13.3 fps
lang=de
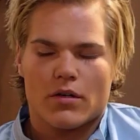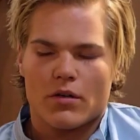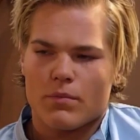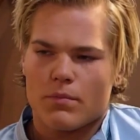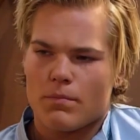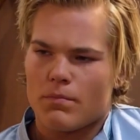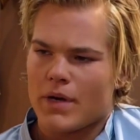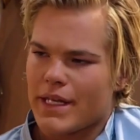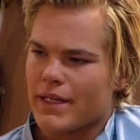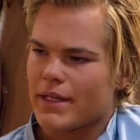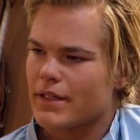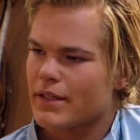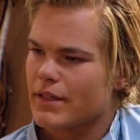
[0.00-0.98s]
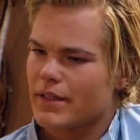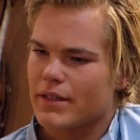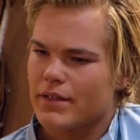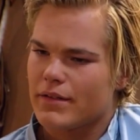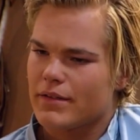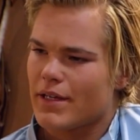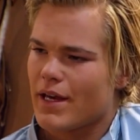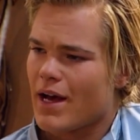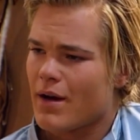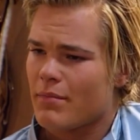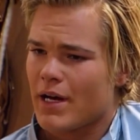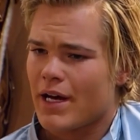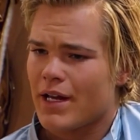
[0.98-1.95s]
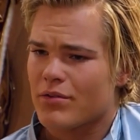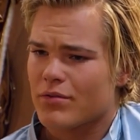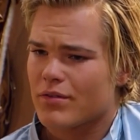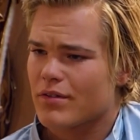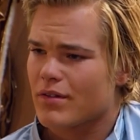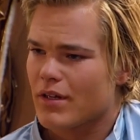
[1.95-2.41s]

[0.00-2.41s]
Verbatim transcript: Oh Mann, der arme Arndt.